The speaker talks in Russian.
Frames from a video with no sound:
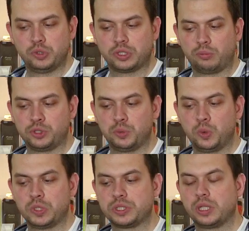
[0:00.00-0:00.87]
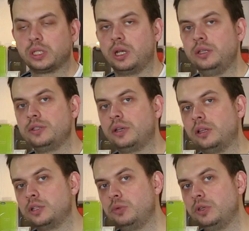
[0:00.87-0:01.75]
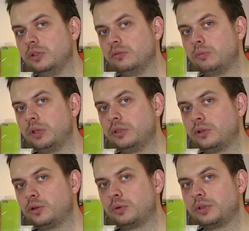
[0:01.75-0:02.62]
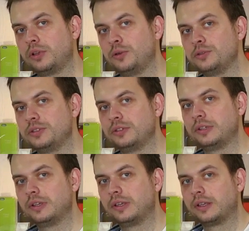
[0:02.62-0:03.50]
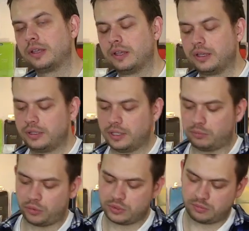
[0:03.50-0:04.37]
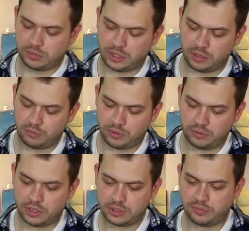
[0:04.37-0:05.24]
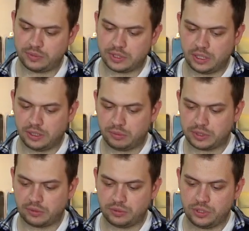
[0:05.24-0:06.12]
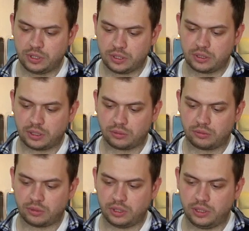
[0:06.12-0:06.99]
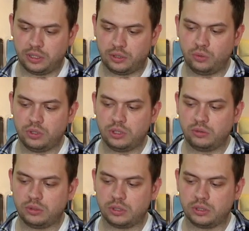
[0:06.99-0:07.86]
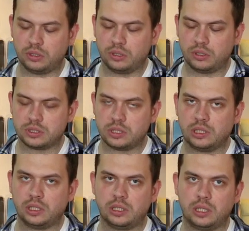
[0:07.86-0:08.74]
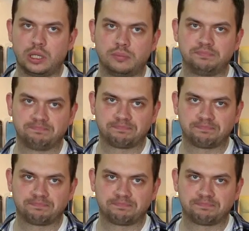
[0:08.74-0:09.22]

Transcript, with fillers: пишут, а почему у вас цена такая низкая на шпигина? Вы подделку продаете? Нет, просто мы как бы у нас официальный поставщик, который не регулирует э, цены на